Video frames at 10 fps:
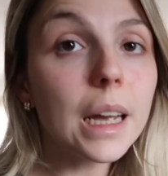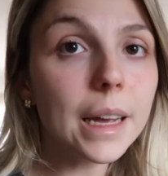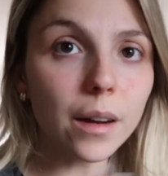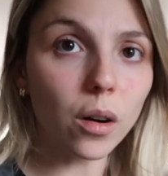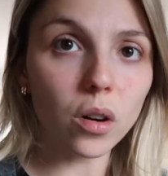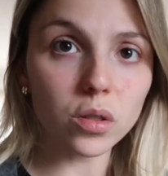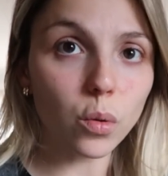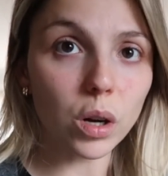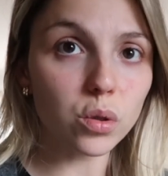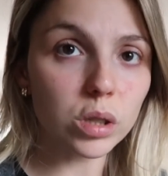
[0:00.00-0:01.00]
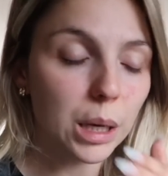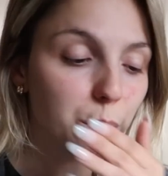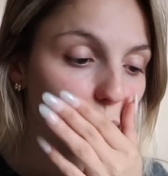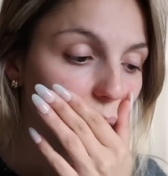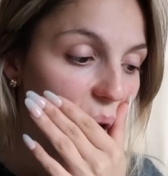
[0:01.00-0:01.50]
Et en trois jours, j'avais
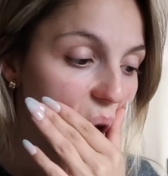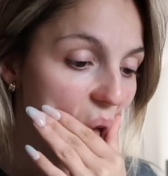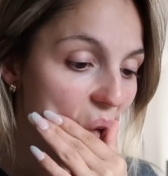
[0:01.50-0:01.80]
plus rien.